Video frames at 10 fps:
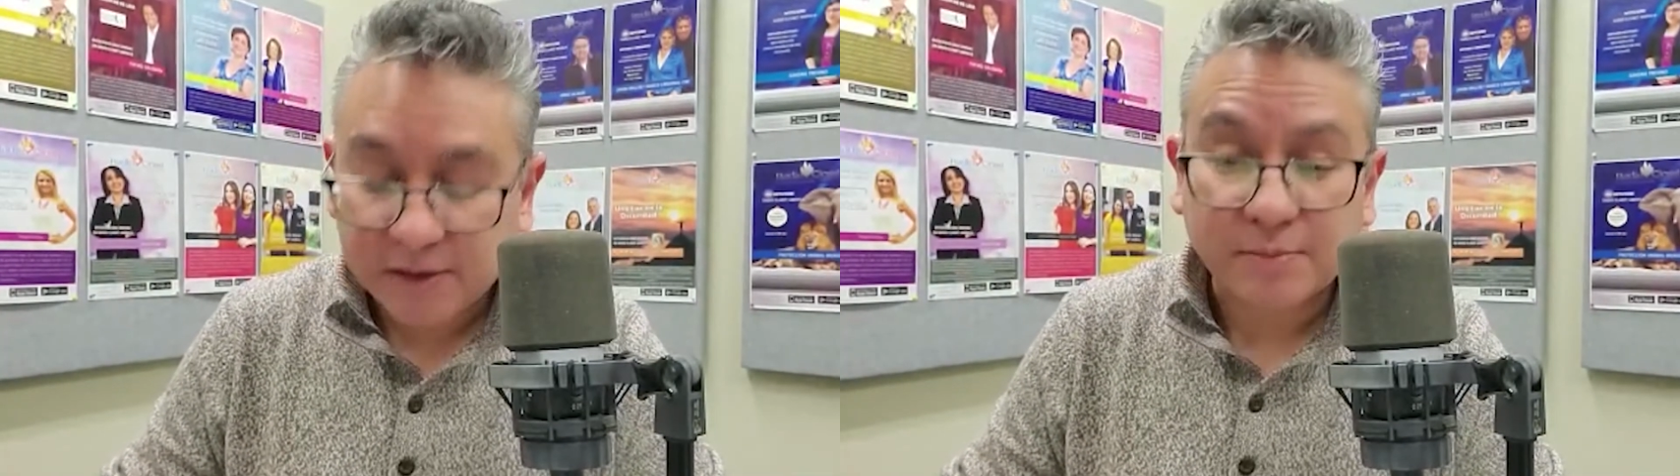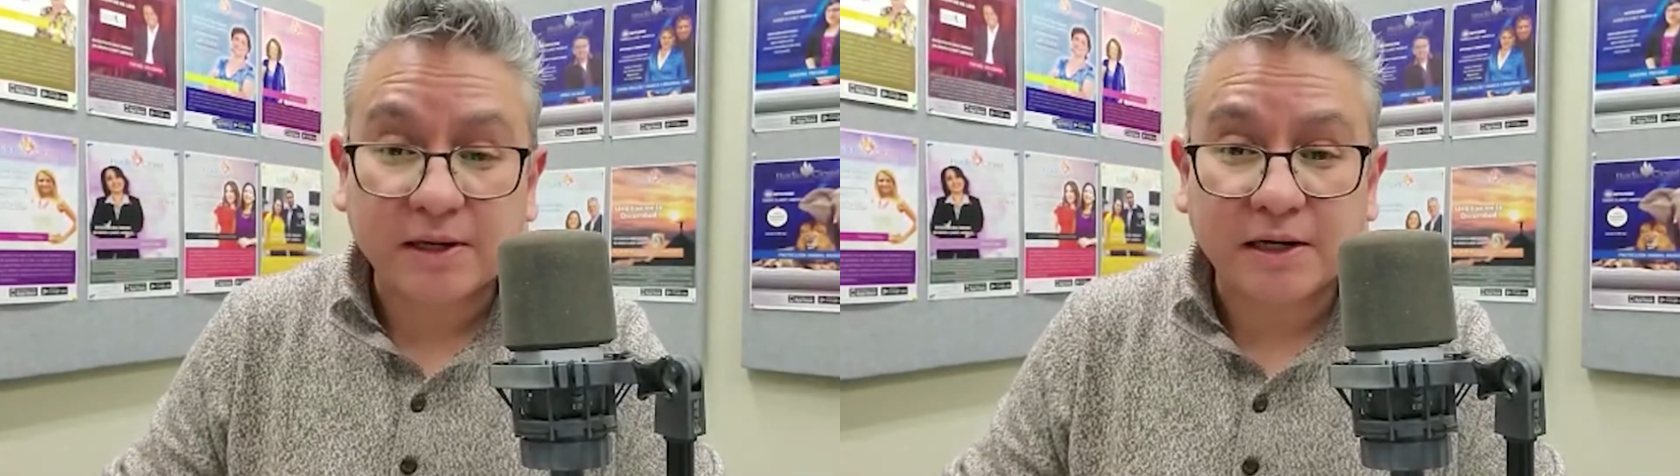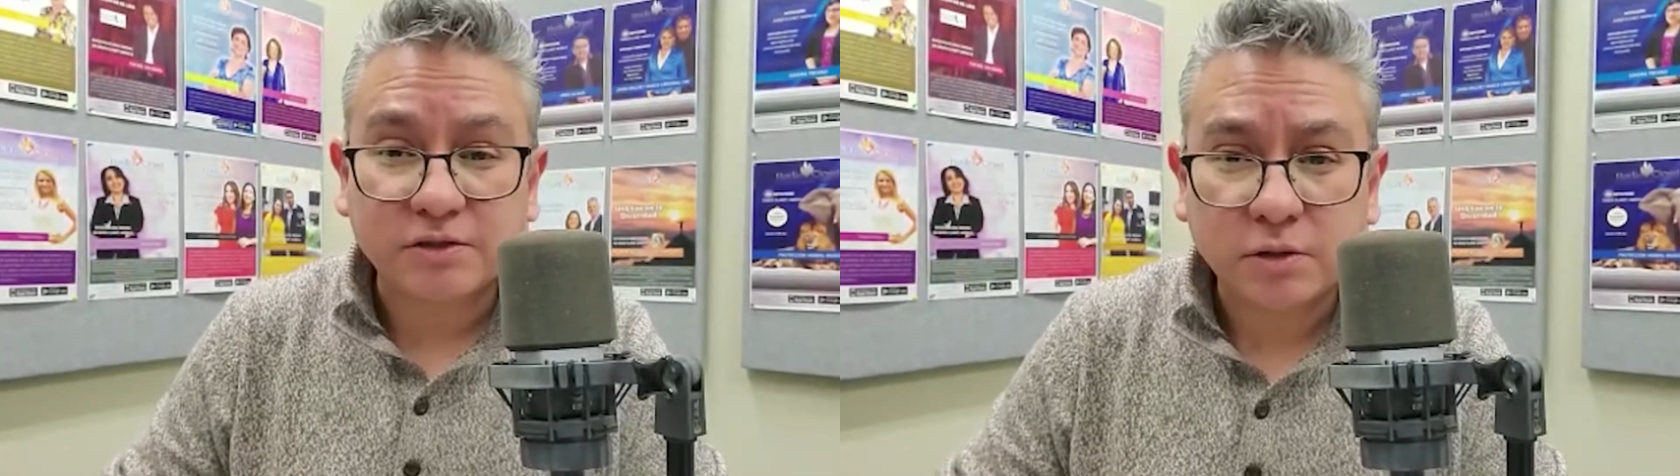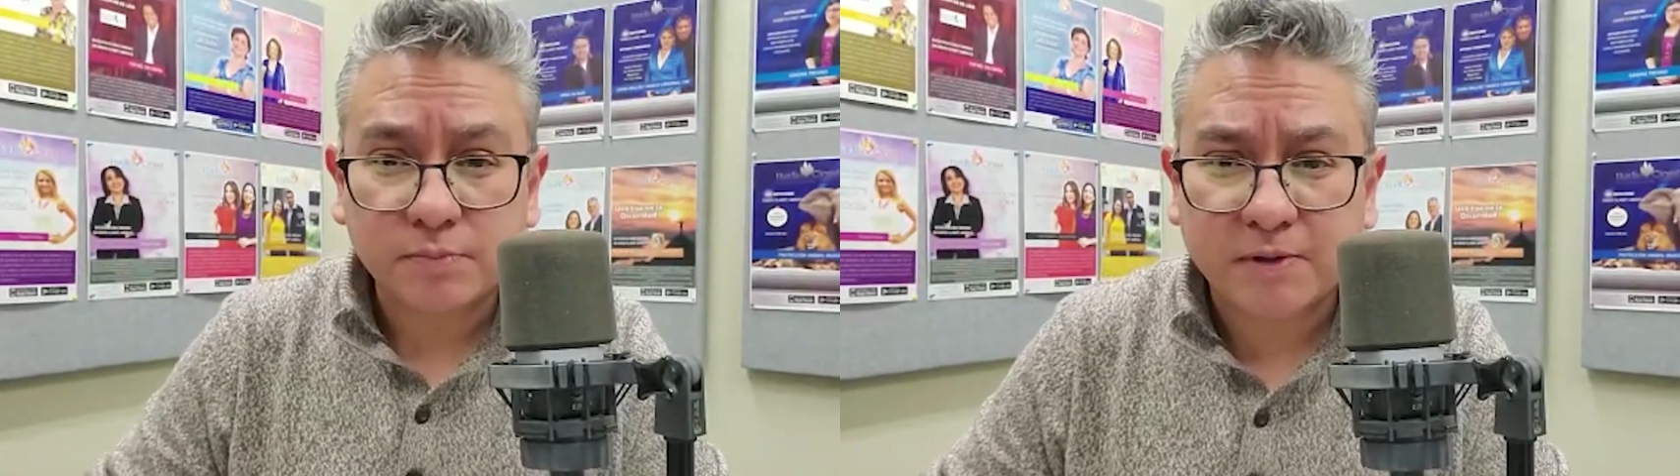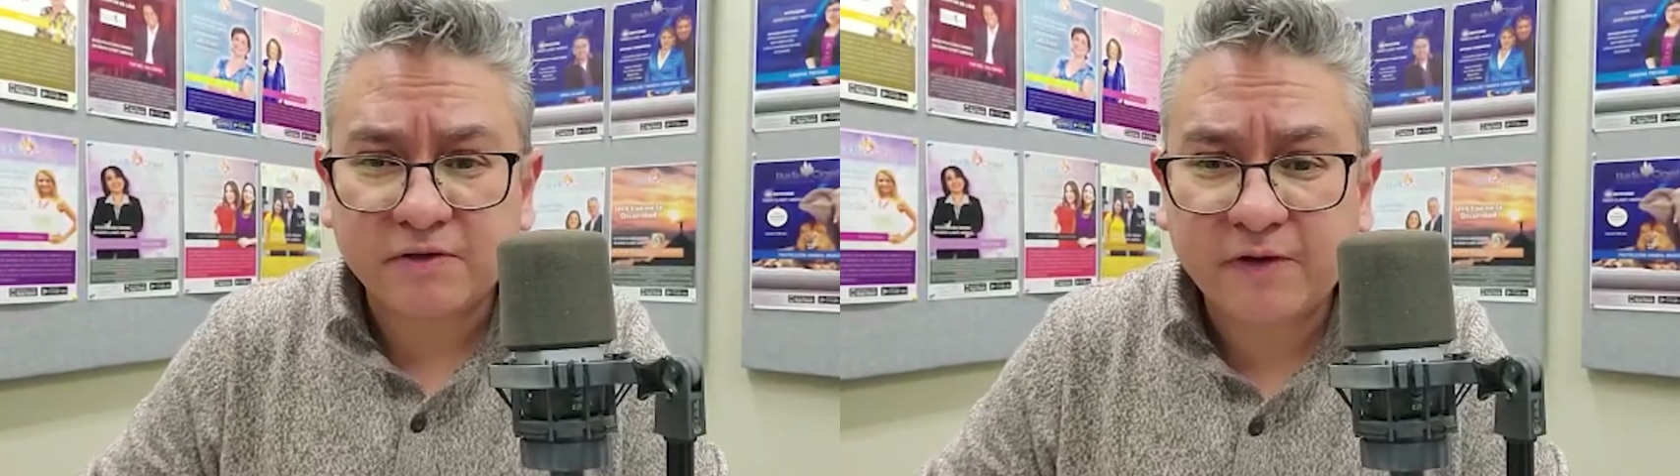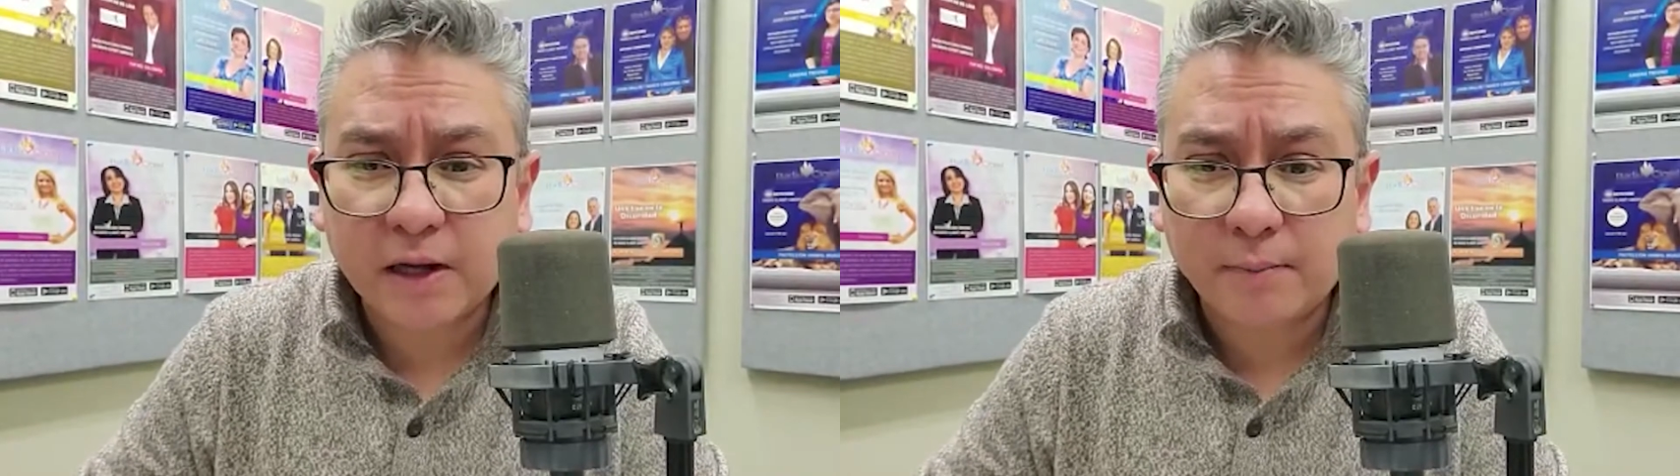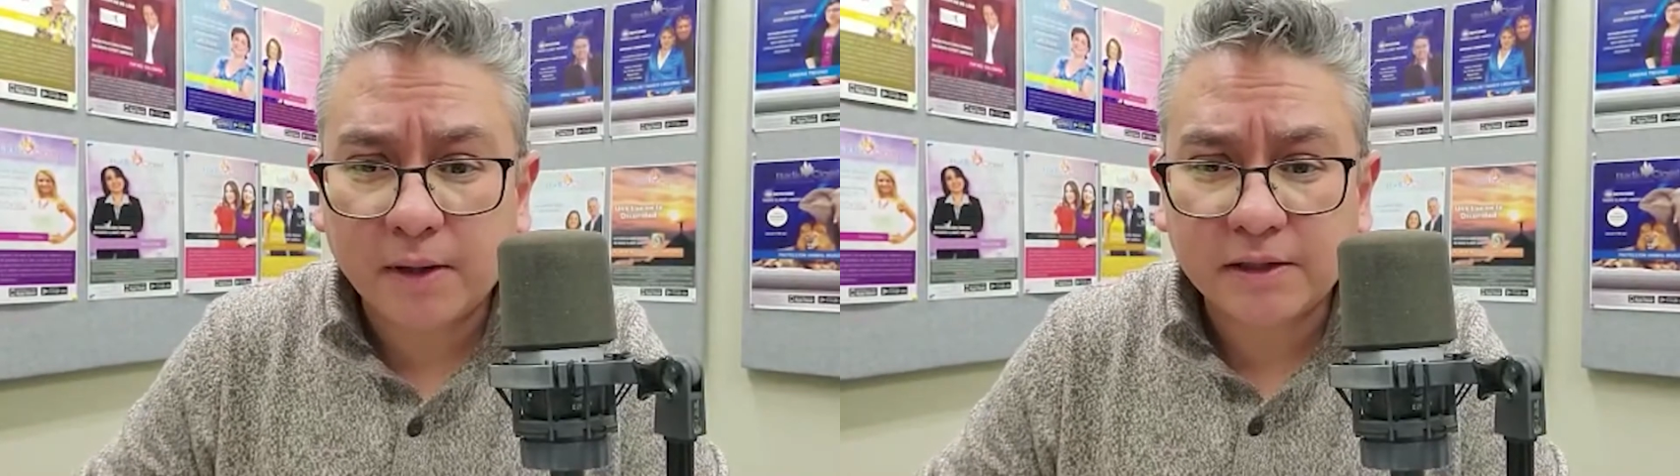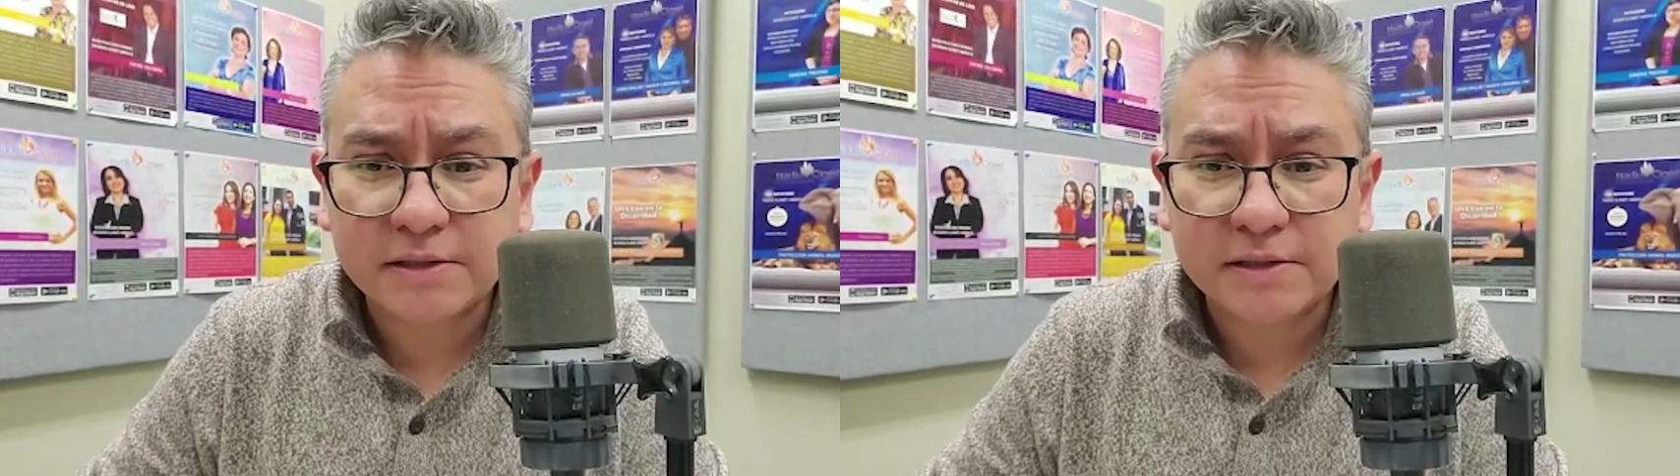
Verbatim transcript: inmigración específicamente,